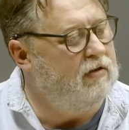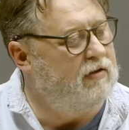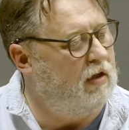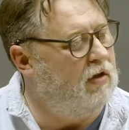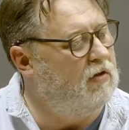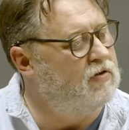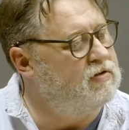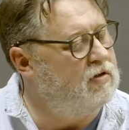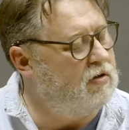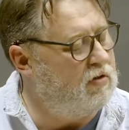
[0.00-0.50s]

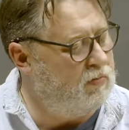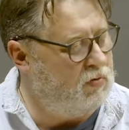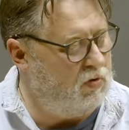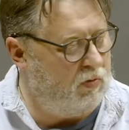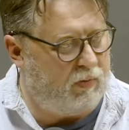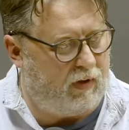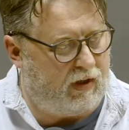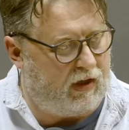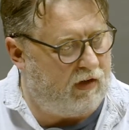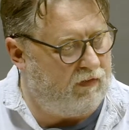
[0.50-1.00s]
Tego, co
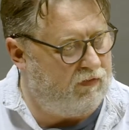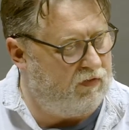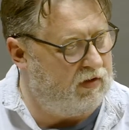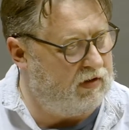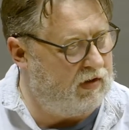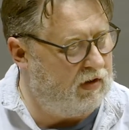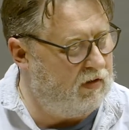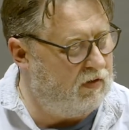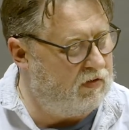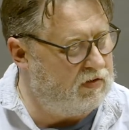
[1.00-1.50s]
robią parafie,
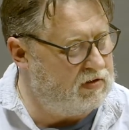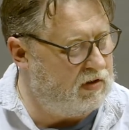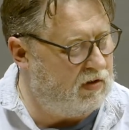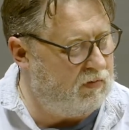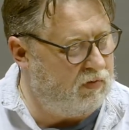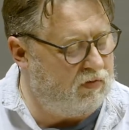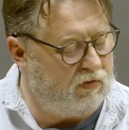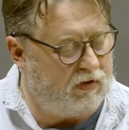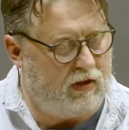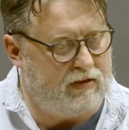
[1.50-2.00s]
tego, co
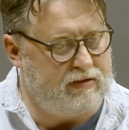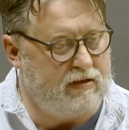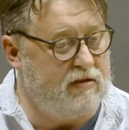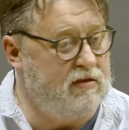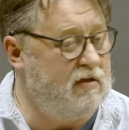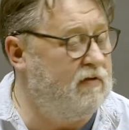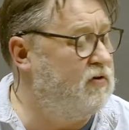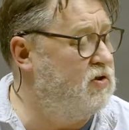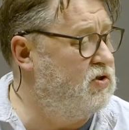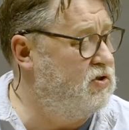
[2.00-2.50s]
robią
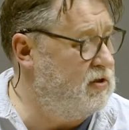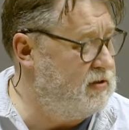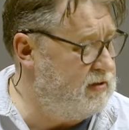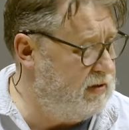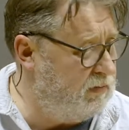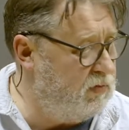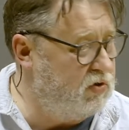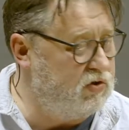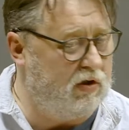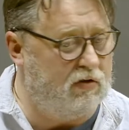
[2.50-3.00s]
organizacje i wreszcie
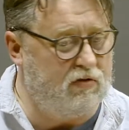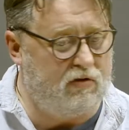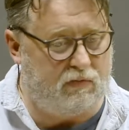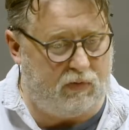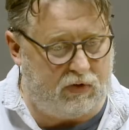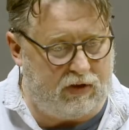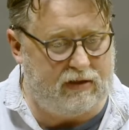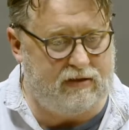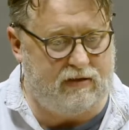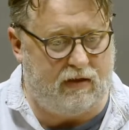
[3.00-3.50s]
samorządy,
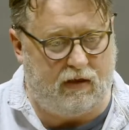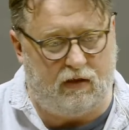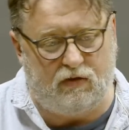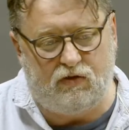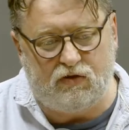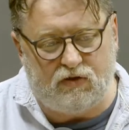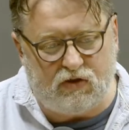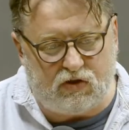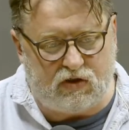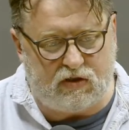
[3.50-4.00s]
bo jest taka,
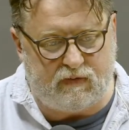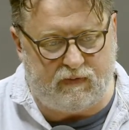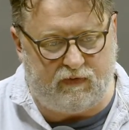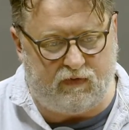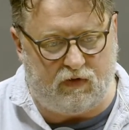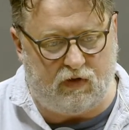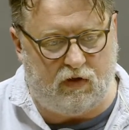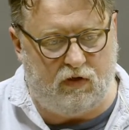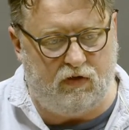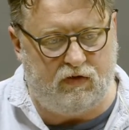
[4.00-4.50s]
to też jest
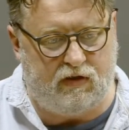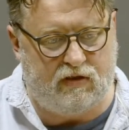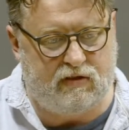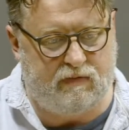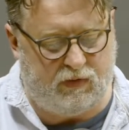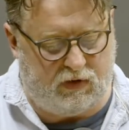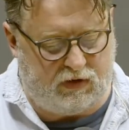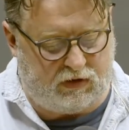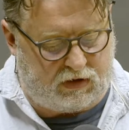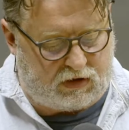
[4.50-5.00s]
pewien
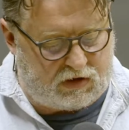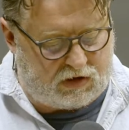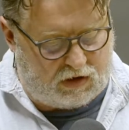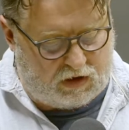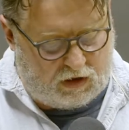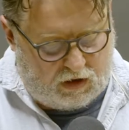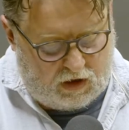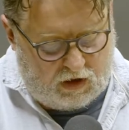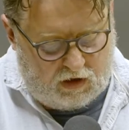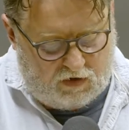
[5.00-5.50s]
kontekst
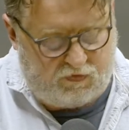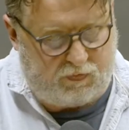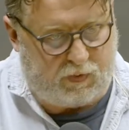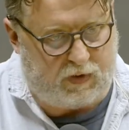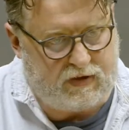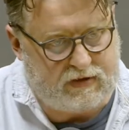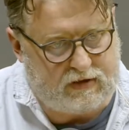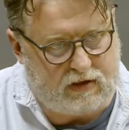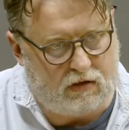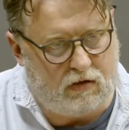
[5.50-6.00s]
polityczny. W
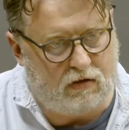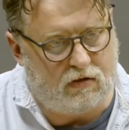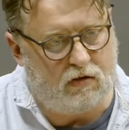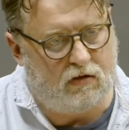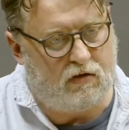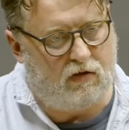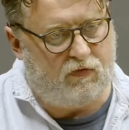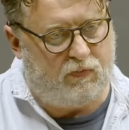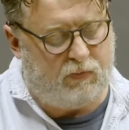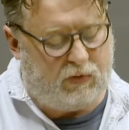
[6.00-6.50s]
Polsce i nie
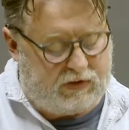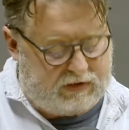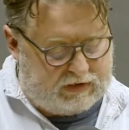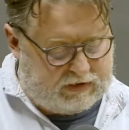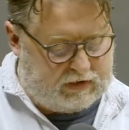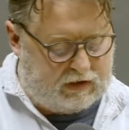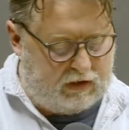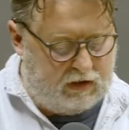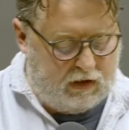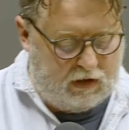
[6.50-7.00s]
tylko w Polsce